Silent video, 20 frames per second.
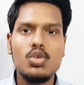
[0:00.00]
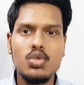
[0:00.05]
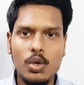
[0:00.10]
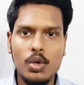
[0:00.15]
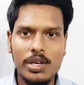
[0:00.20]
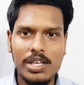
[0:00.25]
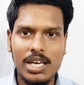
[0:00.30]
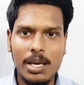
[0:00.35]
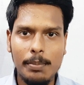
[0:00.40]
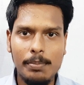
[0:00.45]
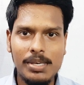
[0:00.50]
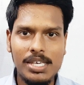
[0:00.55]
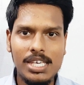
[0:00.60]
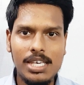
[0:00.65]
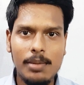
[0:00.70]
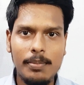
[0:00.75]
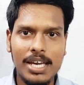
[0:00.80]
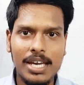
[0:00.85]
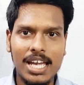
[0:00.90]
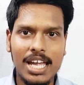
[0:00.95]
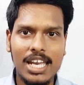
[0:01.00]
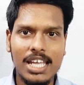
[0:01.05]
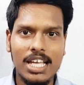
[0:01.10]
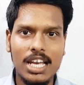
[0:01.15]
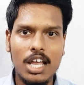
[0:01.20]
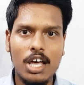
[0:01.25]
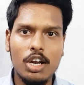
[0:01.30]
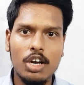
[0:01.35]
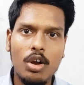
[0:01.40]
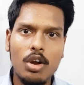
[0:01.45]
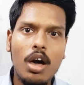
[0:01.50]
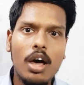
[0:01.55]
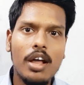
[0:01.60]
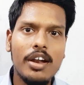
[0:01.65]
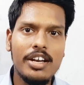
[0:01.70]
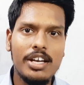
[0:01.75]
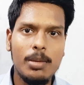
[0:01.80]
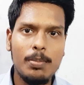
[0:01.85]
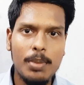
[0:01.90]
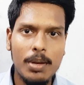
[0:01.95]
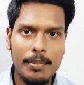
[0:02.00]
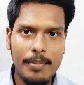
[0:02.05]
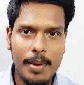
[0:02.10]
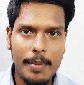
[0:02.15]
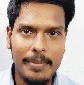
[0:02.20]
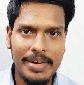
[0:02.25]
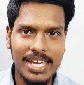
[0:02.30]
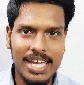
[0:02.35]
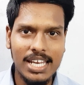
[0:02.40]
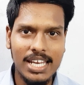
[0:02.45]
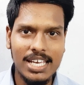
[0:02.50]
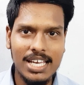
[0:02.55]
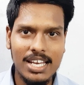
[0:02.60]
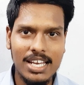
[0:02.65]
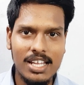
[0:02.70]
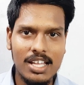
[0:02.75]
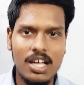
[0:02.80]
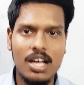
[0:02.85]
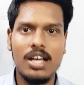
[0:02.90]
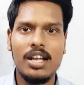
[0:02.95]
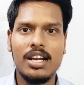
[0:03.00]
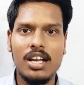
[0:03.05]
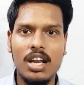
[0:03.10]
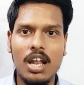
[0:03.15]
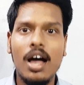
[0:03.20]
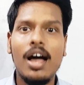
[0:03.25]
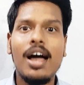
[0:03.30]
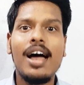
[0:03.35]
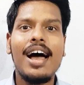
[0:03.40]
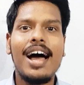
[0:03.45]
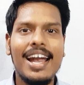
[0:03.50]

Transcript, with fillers: ஸோ நீங்க பிஇ மெக்கானிக் e மெக்கானிக்கலாக இருக்கலாம் ஆர் டிப்ளமா மெக்கானிக்கலாக இருக்கலாம்